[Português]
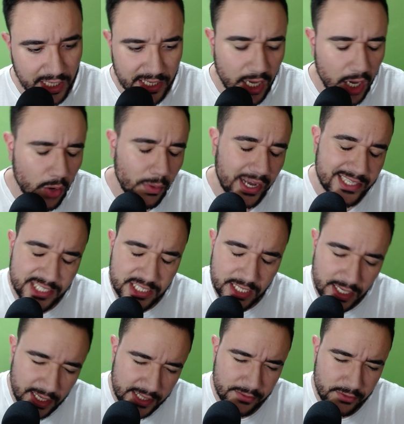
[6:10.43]
Não
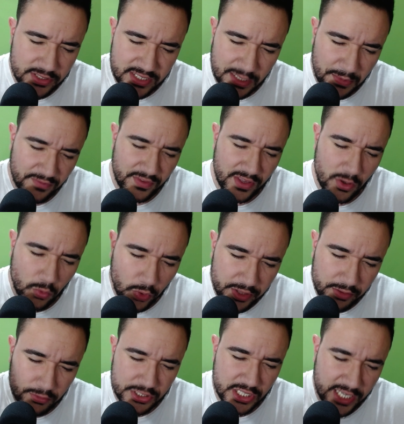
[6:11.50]
adianta você me vir com
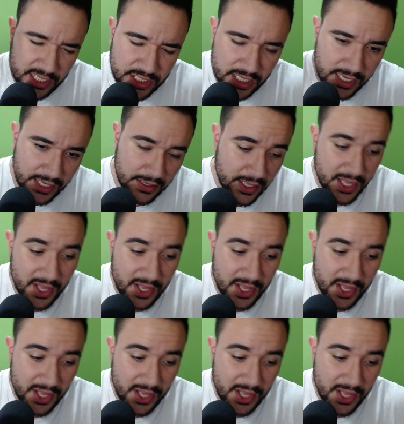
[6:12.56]
8 GB de RAM.